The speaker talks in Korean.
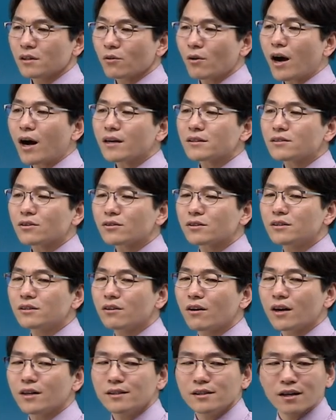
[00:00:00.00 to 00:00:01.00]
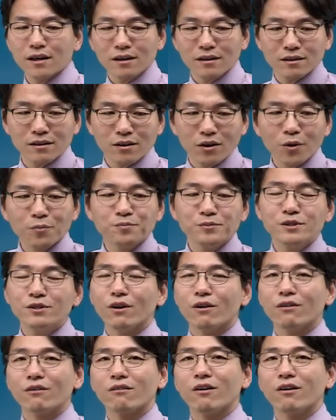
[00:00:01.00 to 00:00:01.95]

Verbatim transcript: 과학적 근거가 있냐? 없죠.